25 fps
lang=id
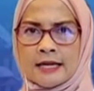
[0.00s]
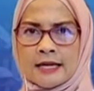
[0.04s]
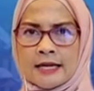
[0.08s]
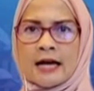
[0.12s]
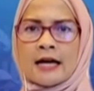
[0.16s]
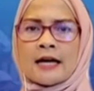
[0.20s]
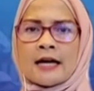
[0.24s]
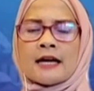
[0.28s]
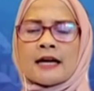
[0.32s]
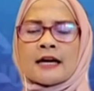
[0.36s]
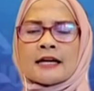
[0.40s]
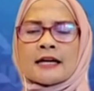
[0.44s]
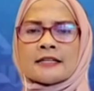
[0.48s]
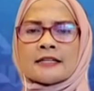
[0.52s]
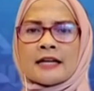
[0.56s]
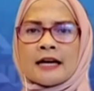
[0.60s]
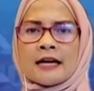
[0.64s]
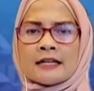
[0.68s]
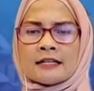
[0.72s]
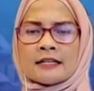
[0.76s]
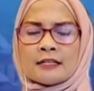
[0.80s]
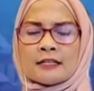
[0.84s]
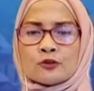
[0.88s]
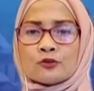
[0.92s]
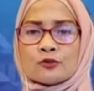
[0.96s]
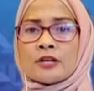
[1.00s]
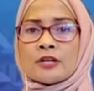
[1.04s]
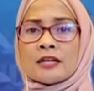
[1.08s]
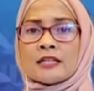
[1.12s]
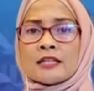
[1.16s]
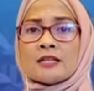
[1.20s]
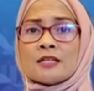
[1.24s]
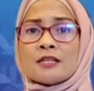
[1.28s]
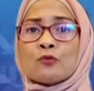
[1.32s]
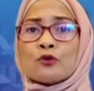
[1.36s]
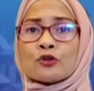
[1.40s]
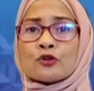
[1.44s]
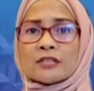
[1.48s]
ya dan itu
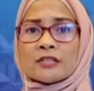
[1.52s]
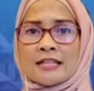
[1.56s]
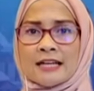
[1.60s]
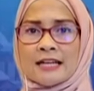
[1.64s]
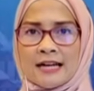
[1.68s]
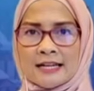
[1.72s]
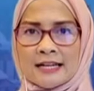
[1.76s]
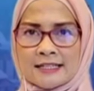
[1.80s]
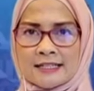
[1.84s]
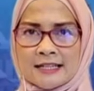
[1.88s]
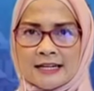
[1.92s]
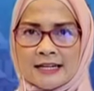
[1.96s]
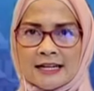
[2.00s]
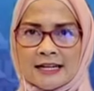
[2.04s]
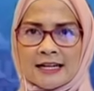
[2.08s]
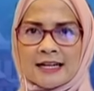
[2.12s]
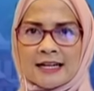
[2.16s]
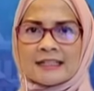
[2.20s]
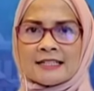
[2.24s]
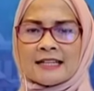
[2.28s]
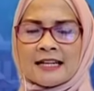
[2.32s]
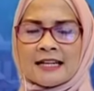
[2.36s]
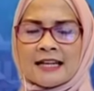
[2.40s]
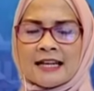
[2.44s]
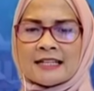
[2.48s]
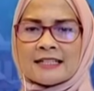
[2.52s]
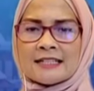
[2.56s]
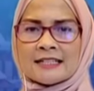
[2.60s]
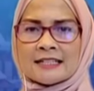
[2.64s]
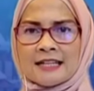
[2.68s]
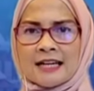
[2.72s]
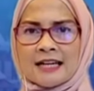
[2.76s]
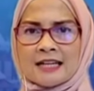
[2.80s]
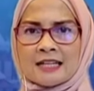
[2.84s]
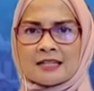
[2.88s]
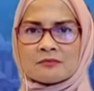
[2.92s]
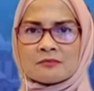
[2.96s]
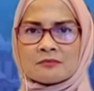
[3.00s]
dibuktikannya adalah
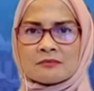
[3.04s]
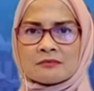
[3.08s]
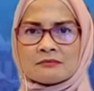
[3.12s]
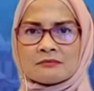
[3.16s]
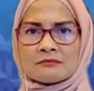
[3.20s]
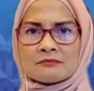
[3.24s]
dengan